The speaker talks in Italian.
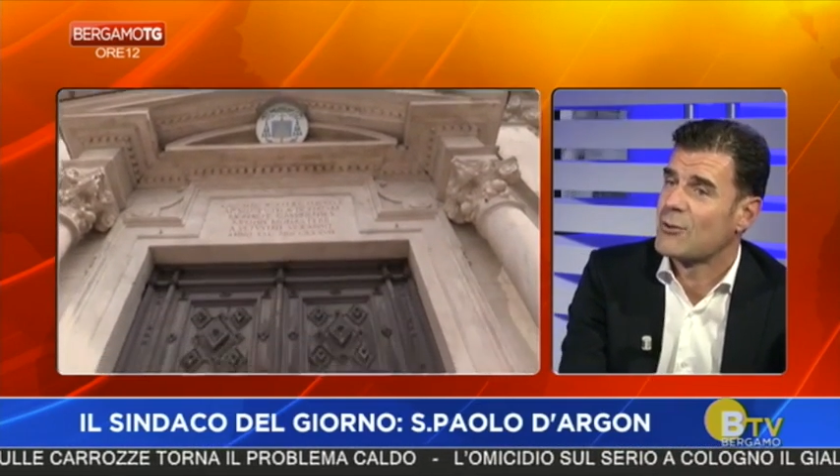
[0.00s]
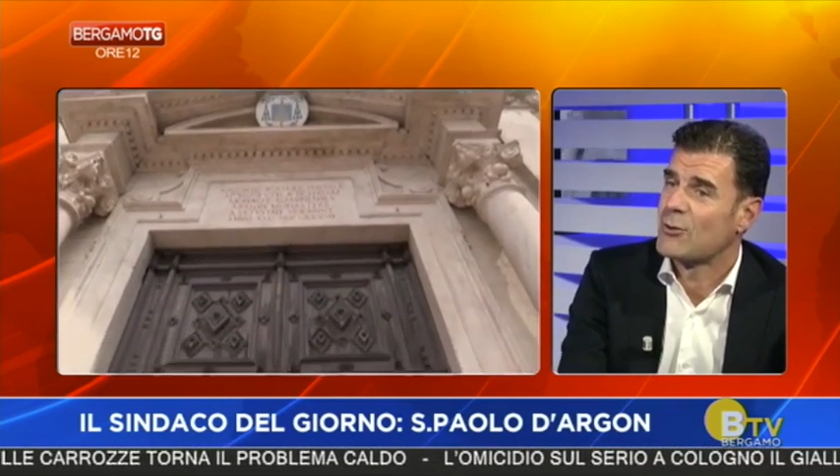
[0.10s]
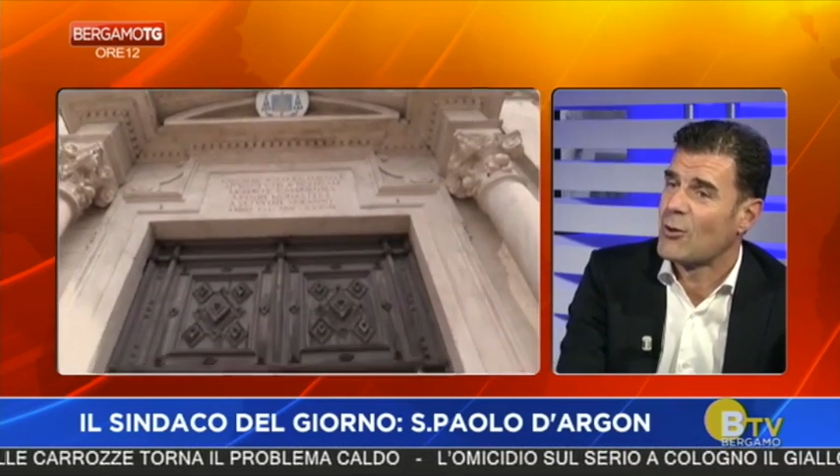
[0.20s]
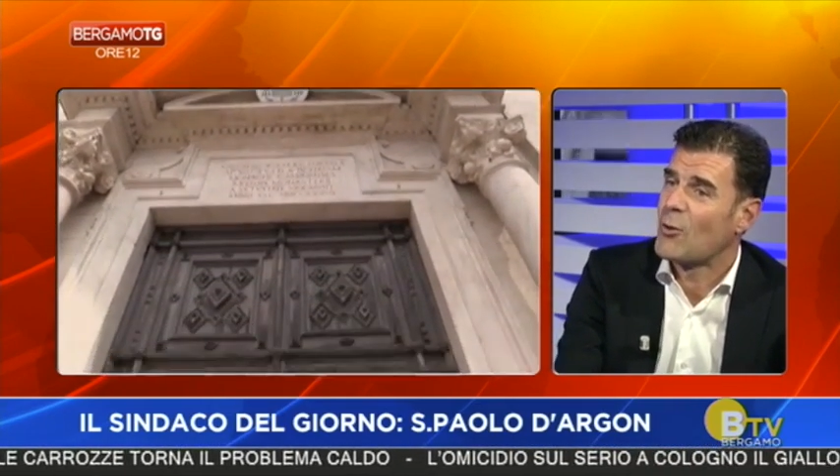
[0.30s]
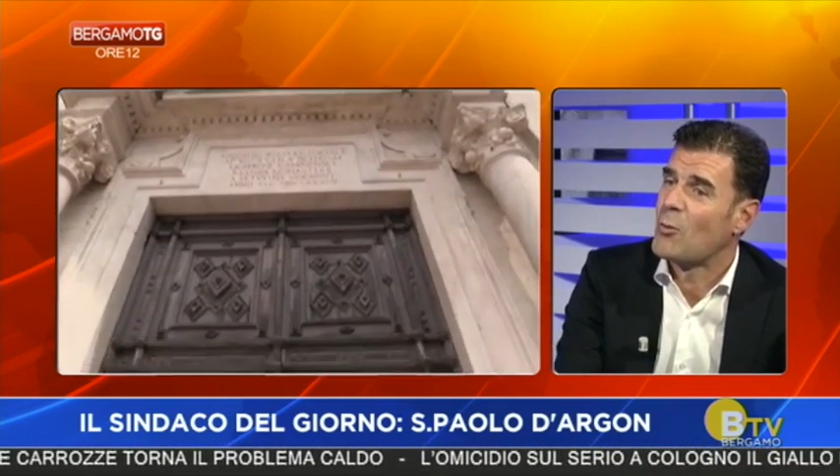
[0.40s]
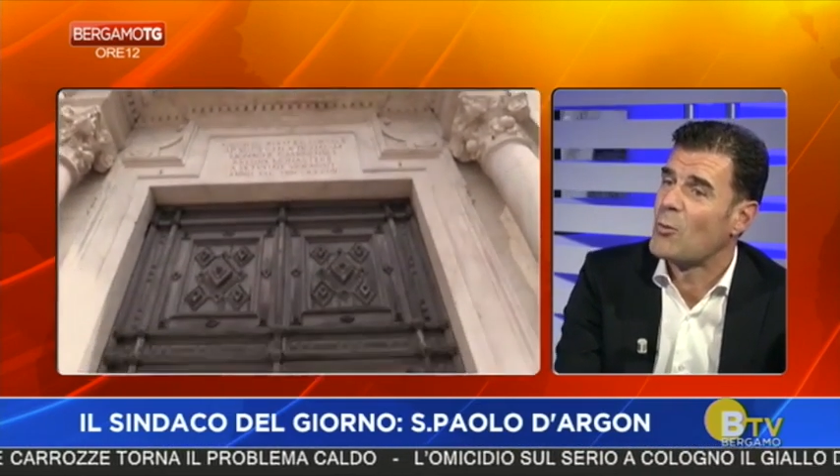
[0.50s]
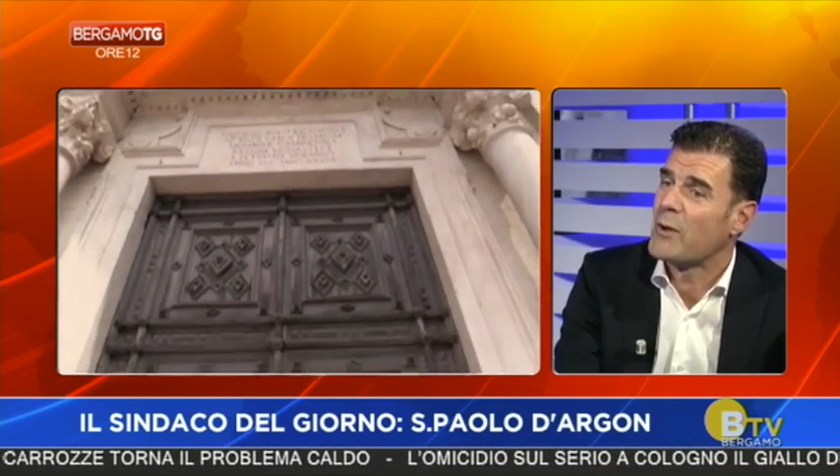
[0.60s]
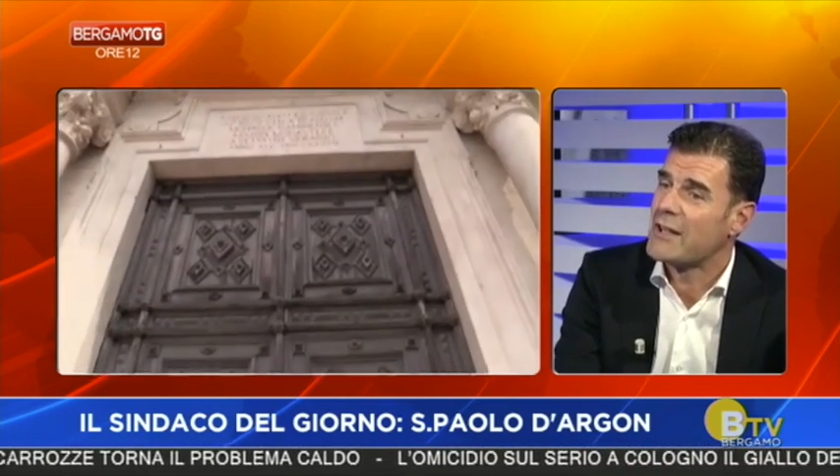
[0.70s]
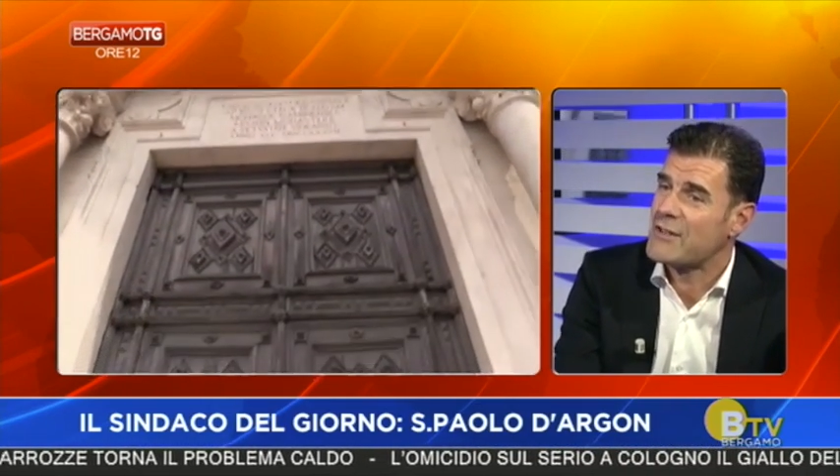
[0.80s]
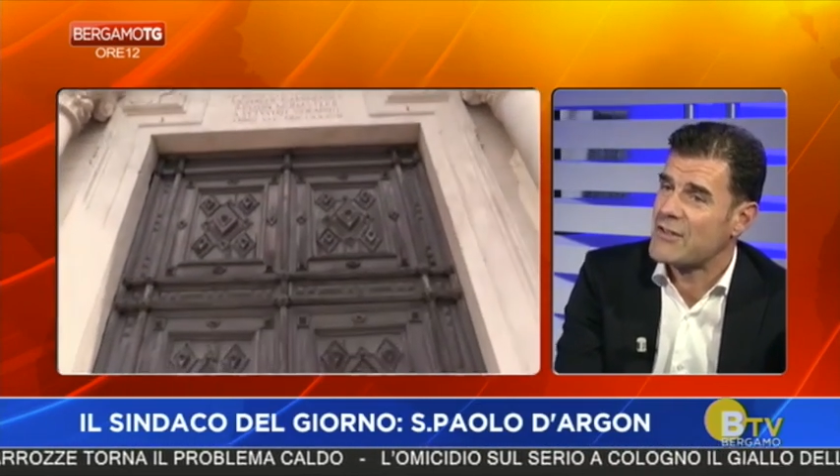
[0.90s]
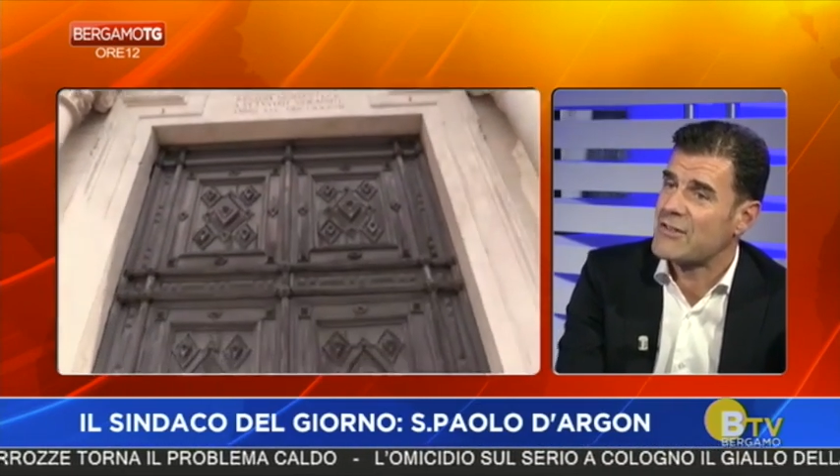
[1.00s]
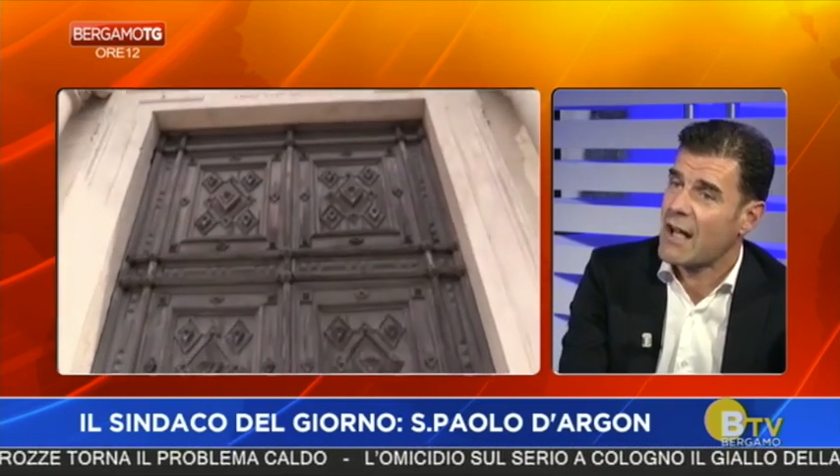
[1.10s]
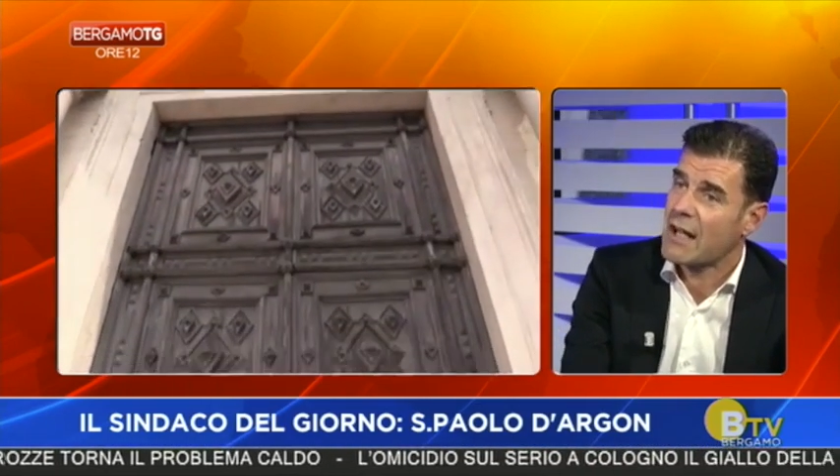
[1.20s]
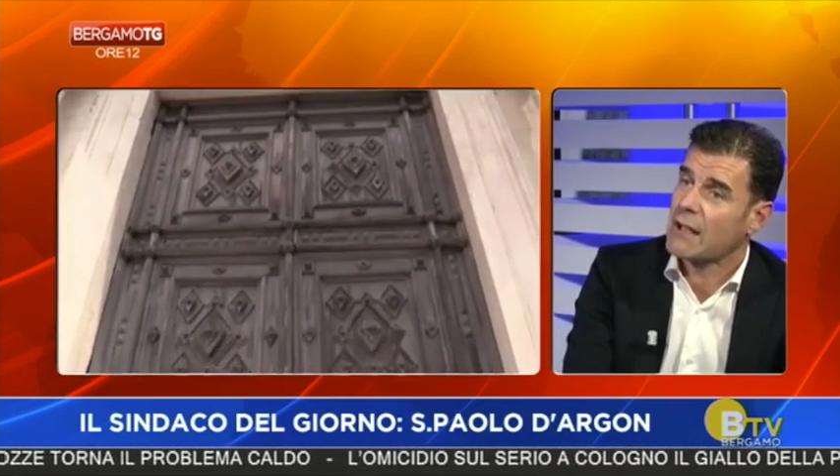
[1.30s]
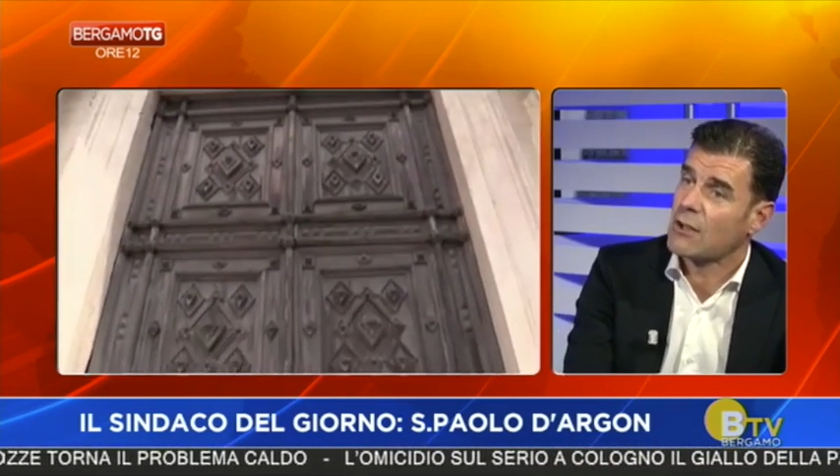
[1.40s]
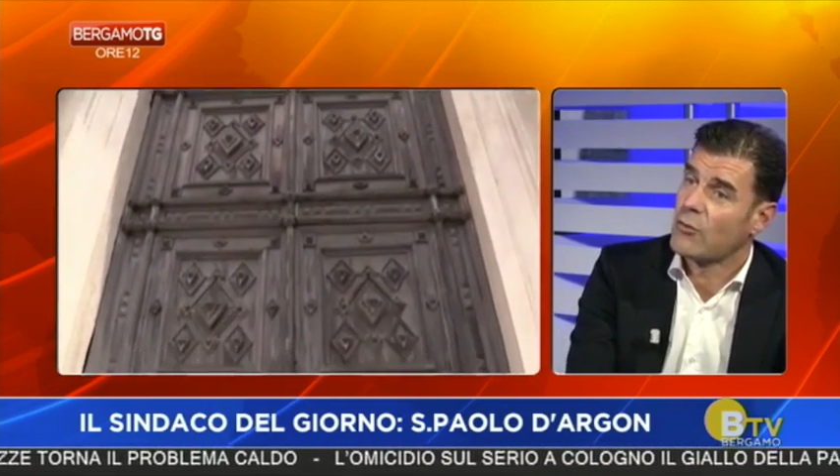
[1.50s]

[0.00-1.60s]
sono comunque necessarie